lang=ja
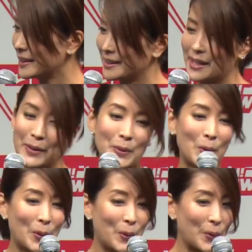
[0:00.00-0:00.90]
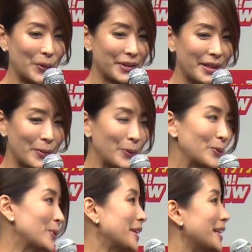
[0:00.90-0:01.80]
はい、あのいや本
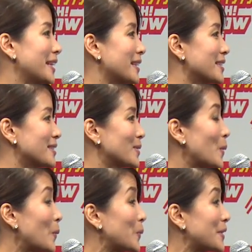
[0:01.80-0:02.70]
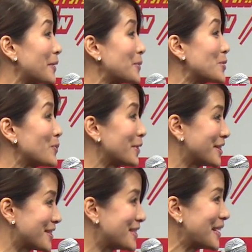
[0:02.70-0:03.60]
当にすごく楽しみ
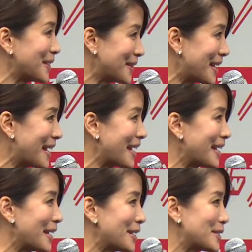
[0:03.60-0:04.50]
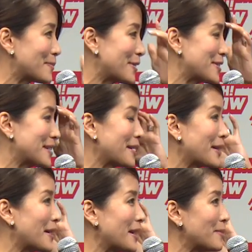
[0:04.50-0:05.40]
にしていて、はい、石丸さん
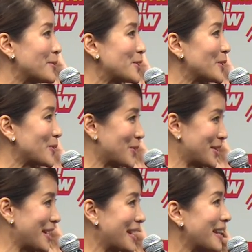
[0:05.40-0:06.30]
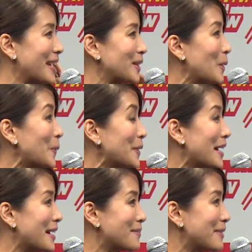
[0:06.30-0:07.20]
が MC としてどん
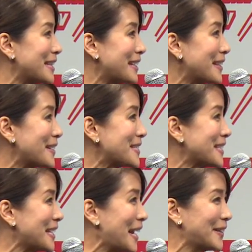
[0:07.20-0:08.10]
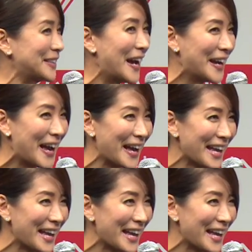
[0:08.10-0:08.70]
なまた新しいキャラクターが